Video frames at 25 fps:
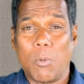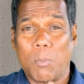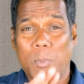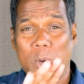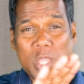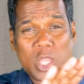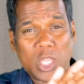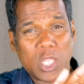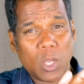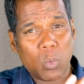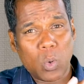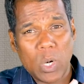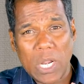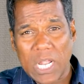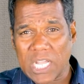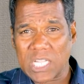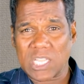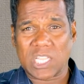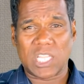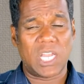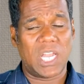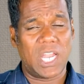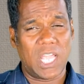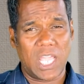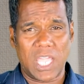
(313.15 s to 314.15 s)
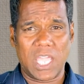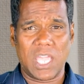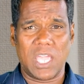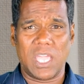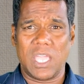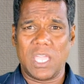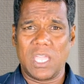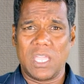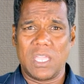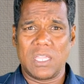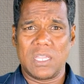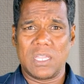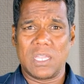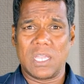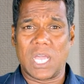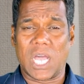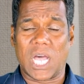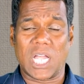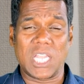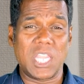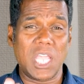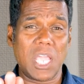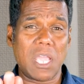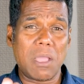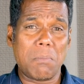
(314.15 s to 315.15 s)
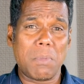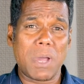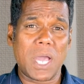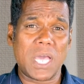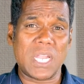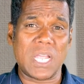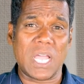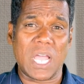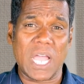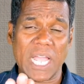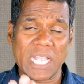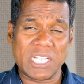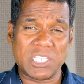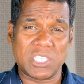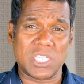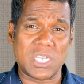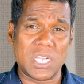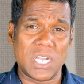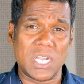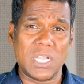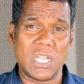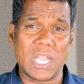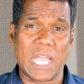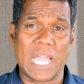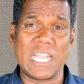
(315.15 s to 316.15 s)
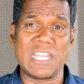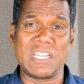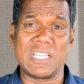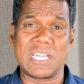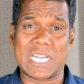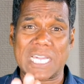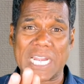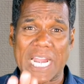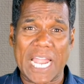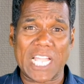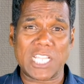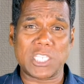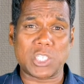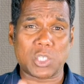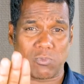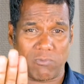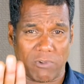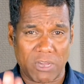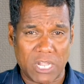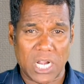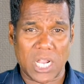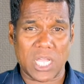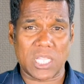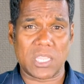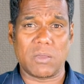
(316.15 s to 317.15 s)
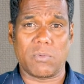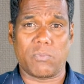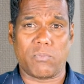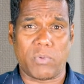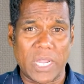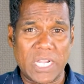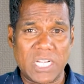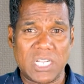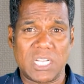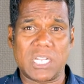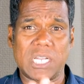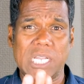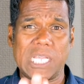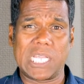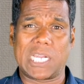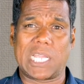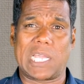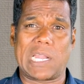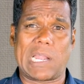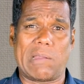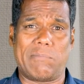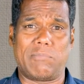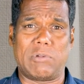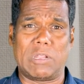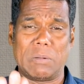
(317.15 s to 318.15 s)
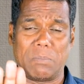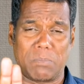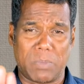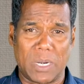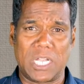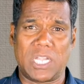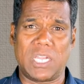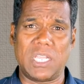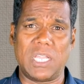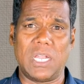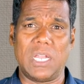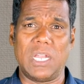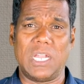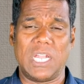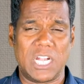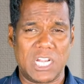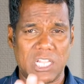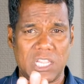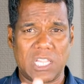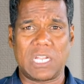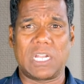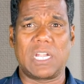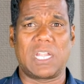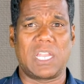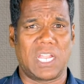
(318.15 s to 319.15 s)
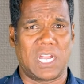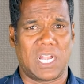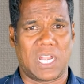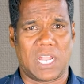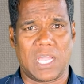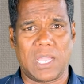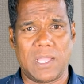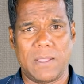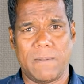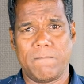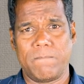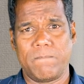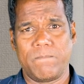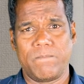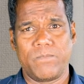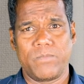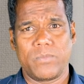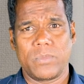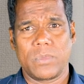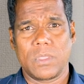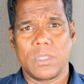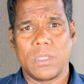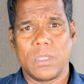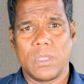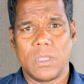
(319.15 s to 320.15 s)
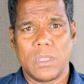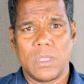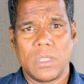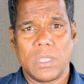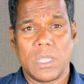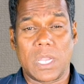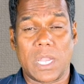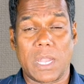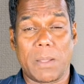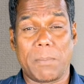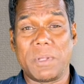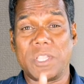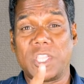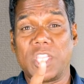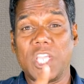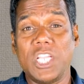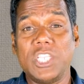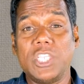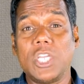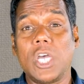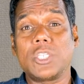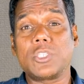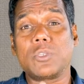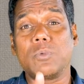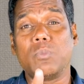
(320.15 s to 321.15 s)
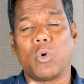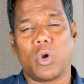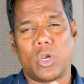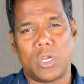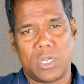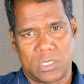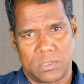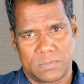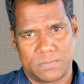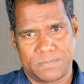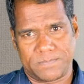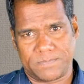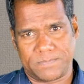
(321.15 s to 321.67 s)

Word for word: மொத்த உலகத்திலேயே அதிகமான ஆக்சிடென்ட் அண்ட் கிராஷ் வராத ஃபைட்டர் ஏர்கிராஃப்டின் பட்டியலில் எடுத்துக்கிட்டிங்கன்னா நம்ம தேஜாஸும் ஒன்று